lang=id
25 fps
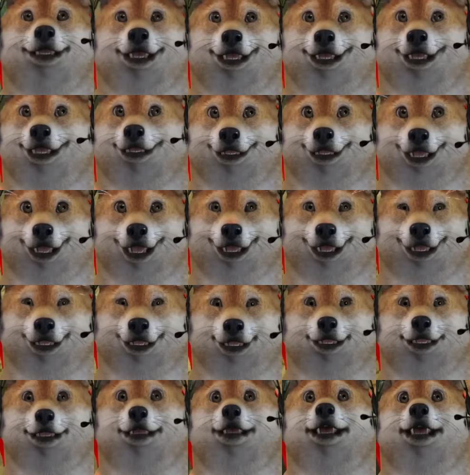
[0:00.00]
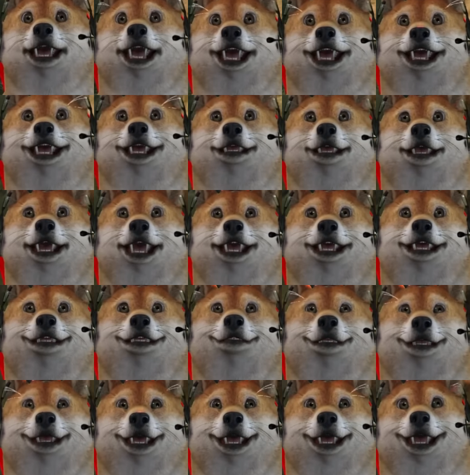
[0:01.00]
sabar. Nanti kok ukuran kita udah
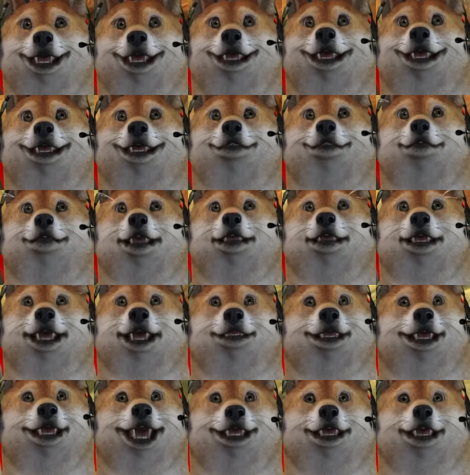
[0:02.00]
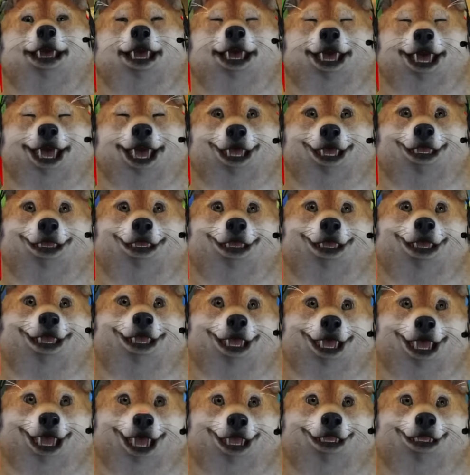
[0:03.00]
sama dengan dia, teman-temannya, baru kita incer
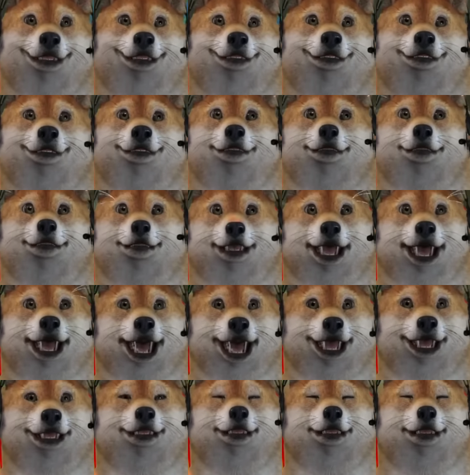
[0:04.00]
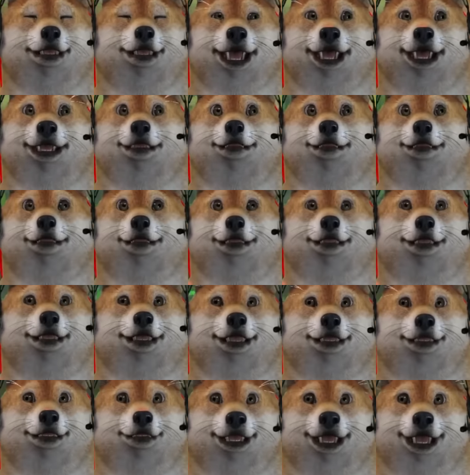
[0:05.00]
dia kan. Waduh, waduh.
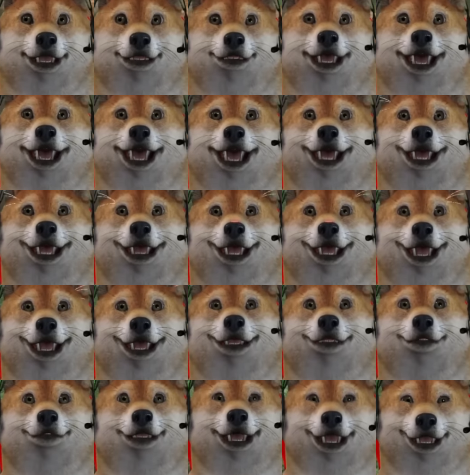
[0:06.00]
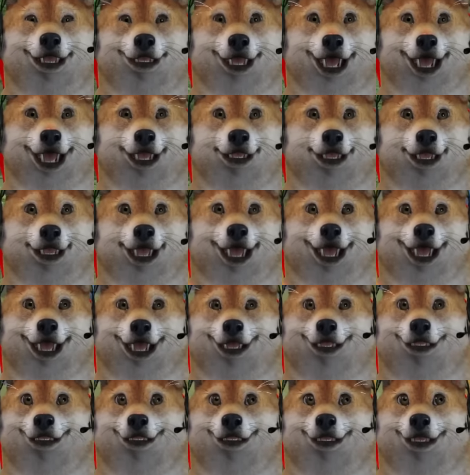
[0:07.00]
Berani-beraninya dia melawan Obit ya kan?
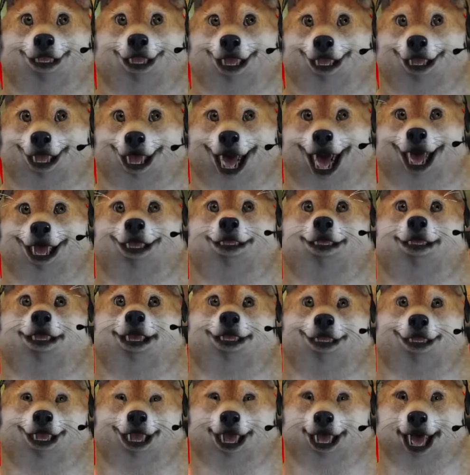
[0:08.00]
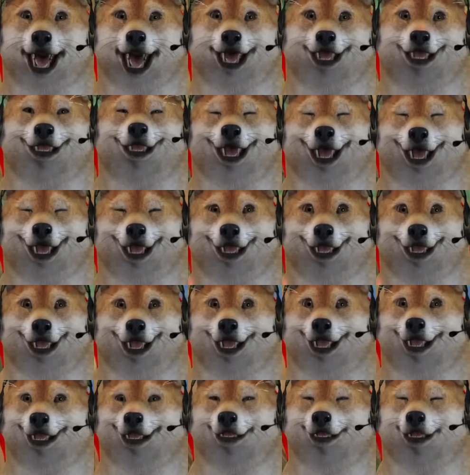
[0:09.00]
Nggak tahu dia penguasa.
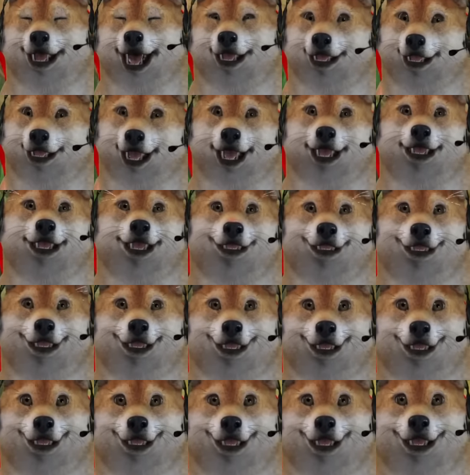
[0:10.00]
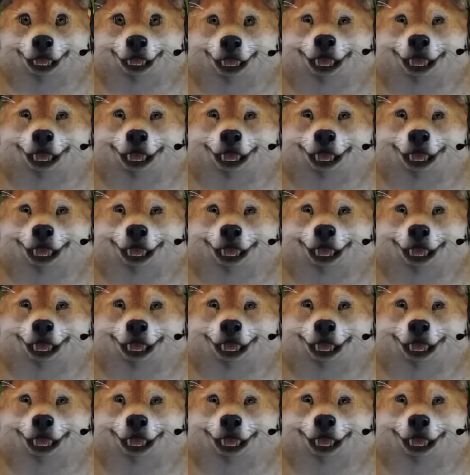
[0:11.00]
Eh, bukan penguasa sih. The